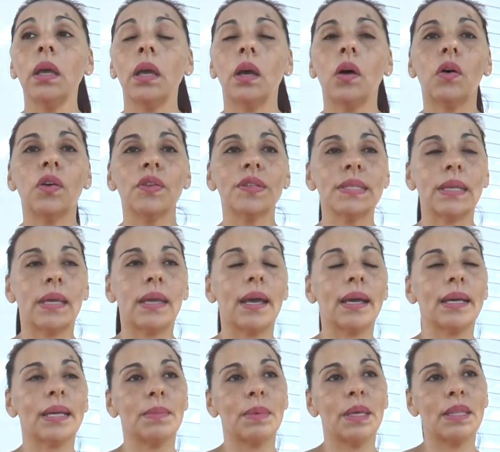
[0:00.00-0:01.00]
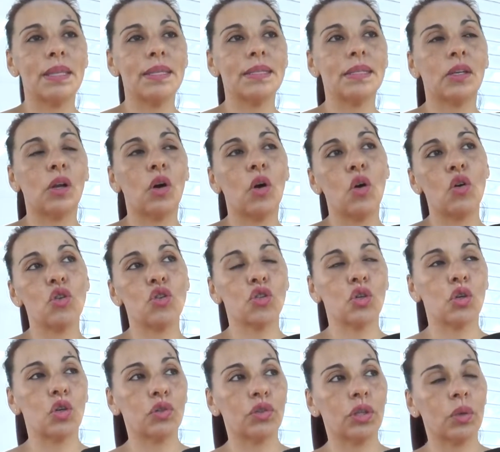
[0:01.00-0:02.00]
o sea, que me dicen, oh,
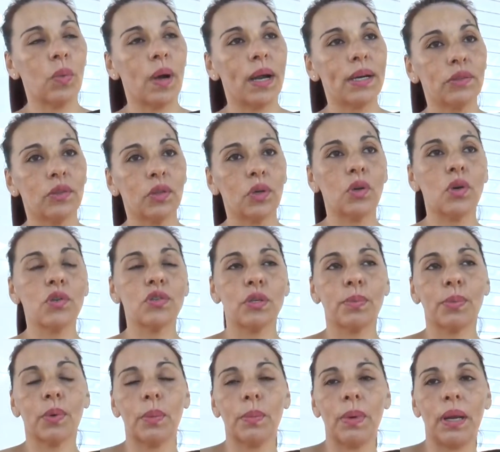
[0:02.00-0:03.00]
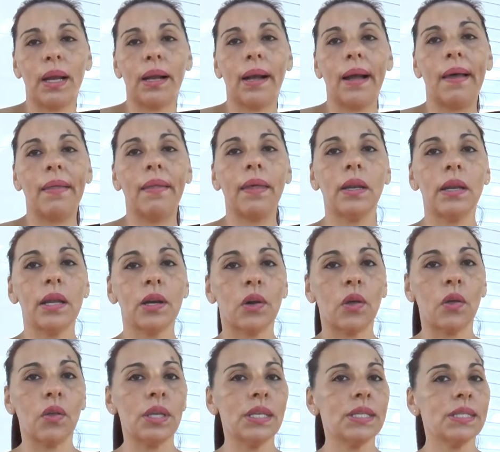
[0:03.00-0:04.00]
yo tengo artrosis, problema en la cadera, la
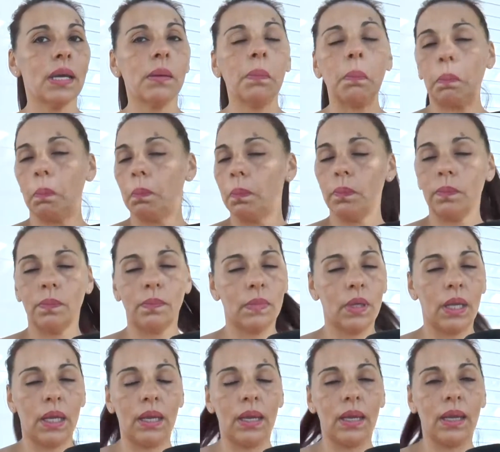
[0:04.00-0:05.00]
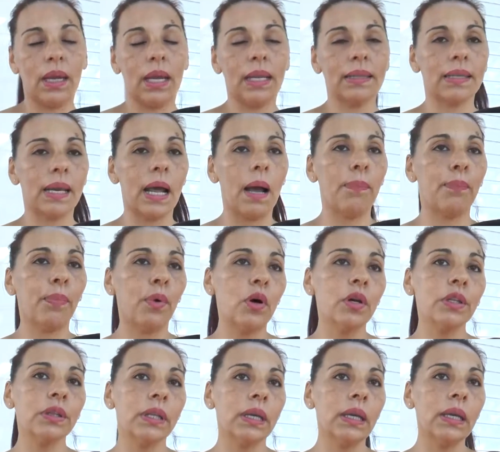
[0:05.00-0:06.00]
rodilla, eh, el
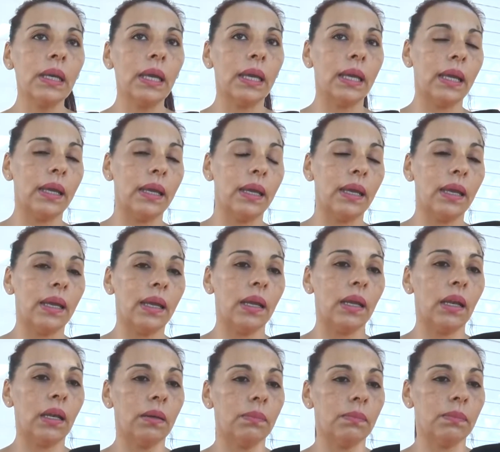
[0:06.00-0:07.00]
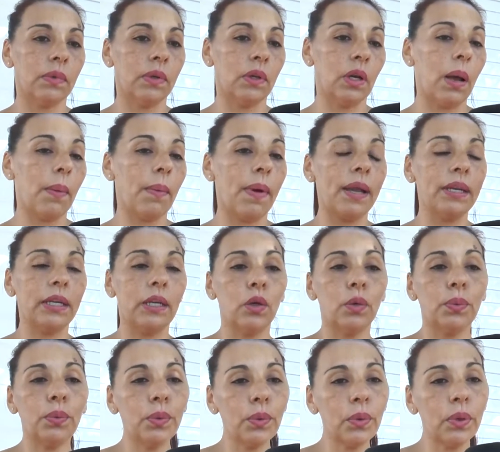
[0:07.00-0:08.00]
transporte, eh, em, las van y
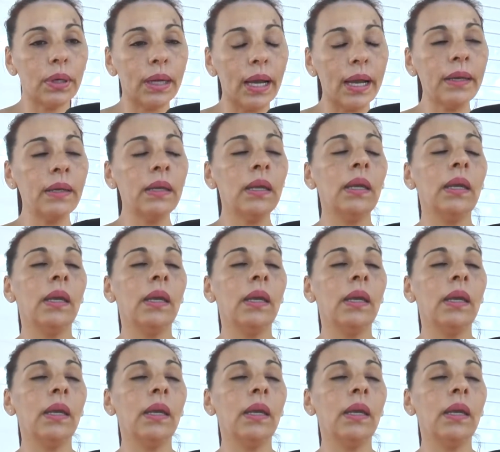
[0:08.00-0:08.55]
los buscan,